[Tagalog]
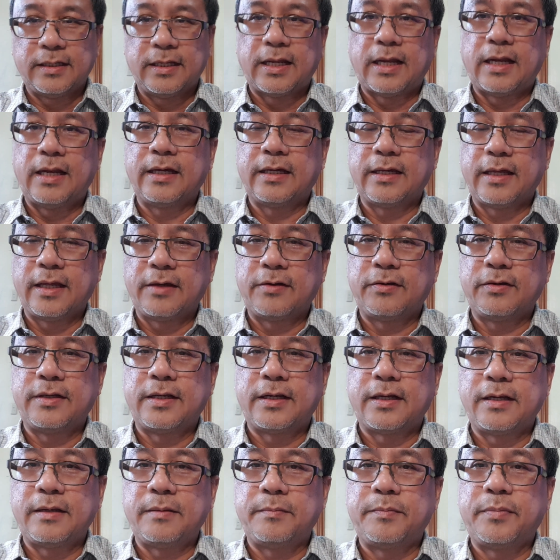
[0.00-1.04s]
ilalagay ko
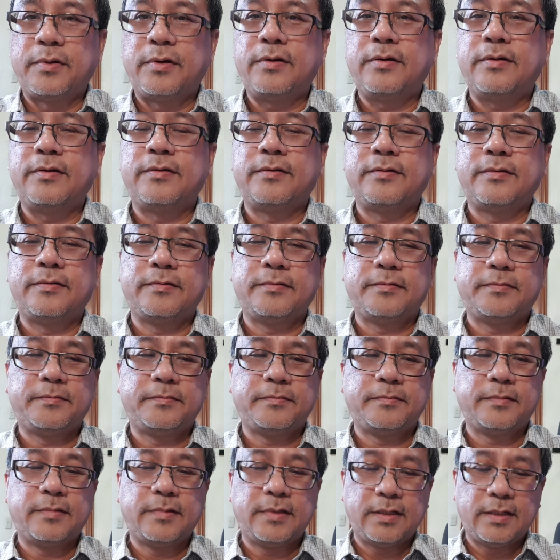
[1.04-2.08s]
na rin po
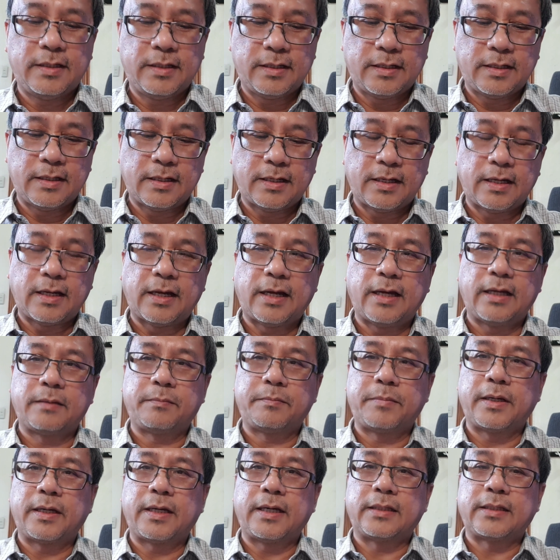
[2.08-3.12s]

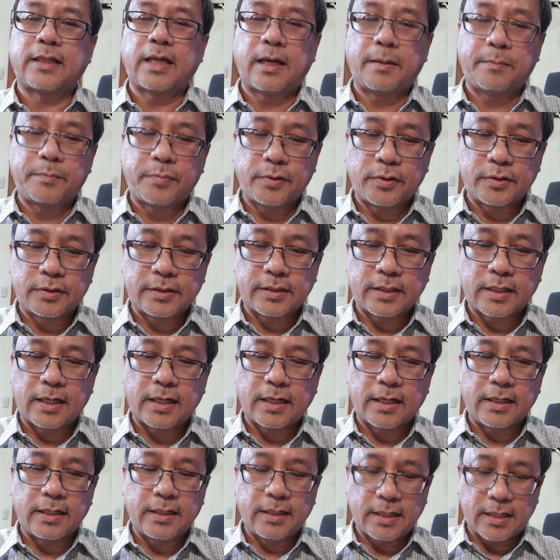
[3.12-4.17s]
at pagkatapos
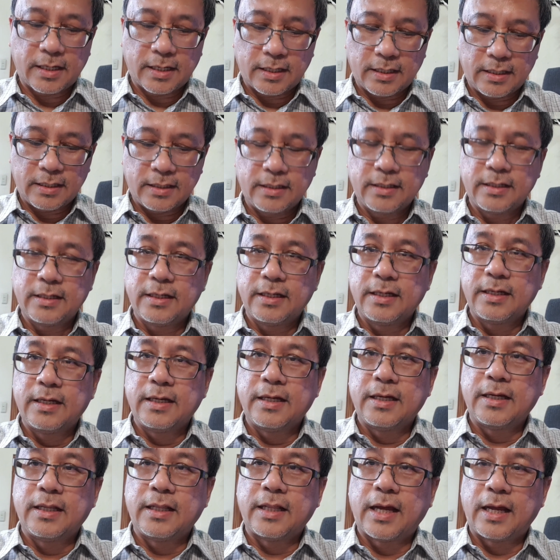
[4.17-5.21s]
ay uh,
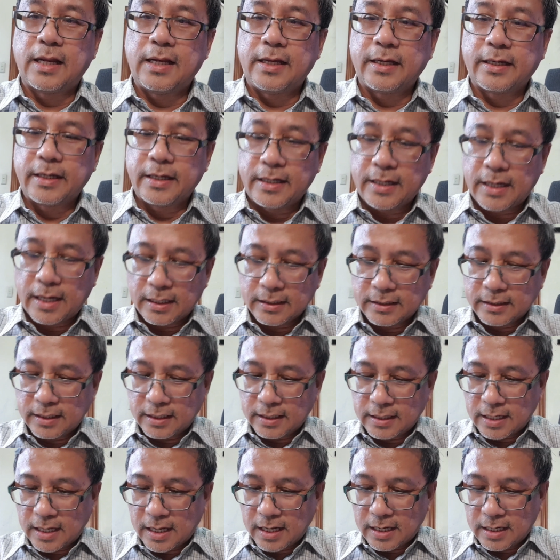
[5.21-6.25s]
lalagyan
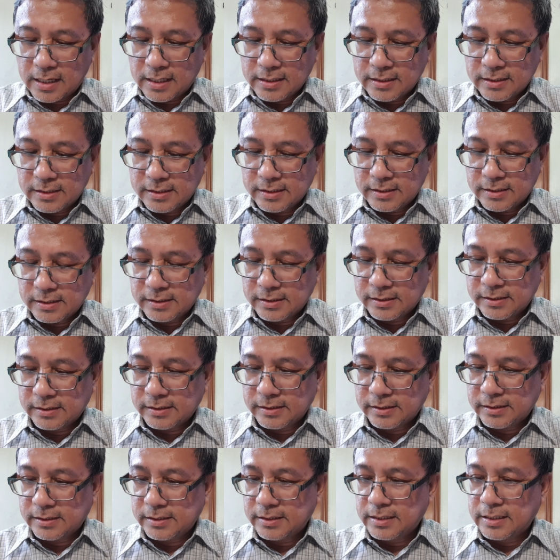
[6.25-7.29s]
natin ng
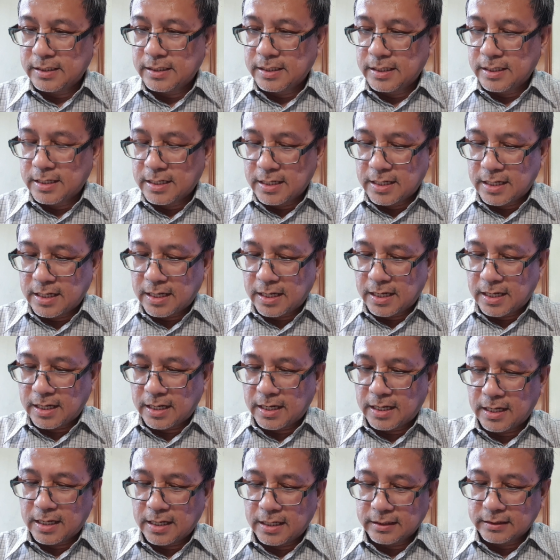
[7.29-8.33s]

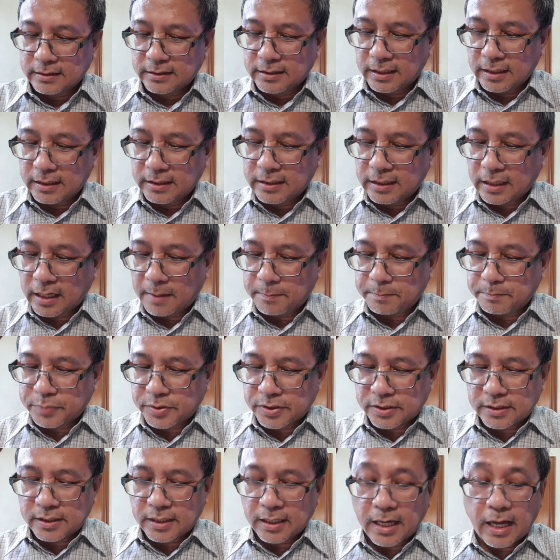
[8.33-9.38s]
uh, ah, 3
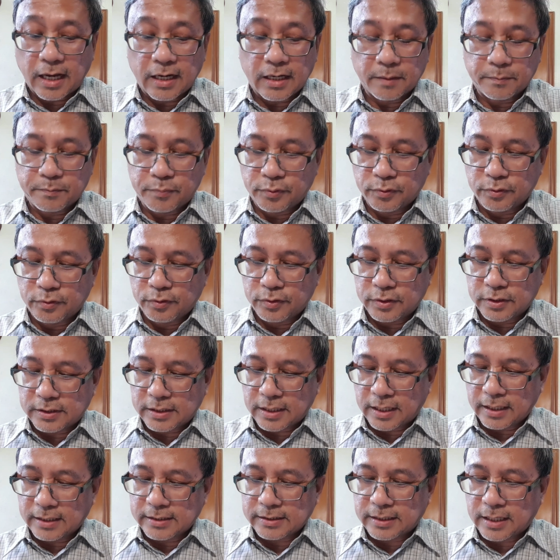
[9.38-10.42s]
drops na galing po dun
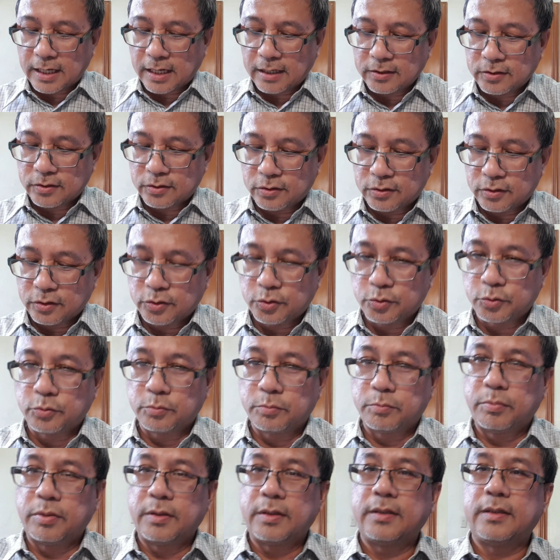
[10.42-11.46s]
sa extraction
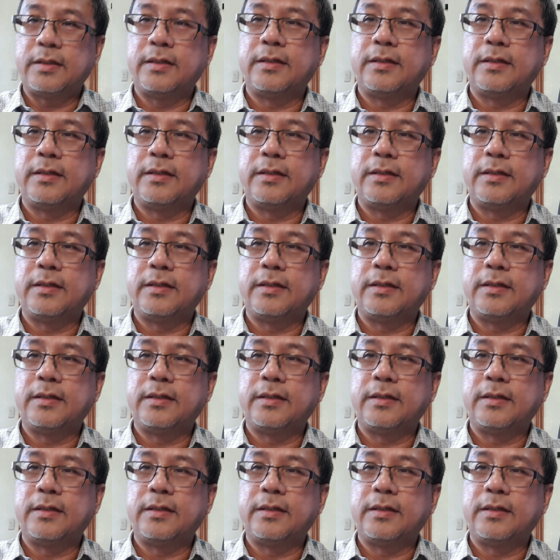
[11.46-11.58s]
tube.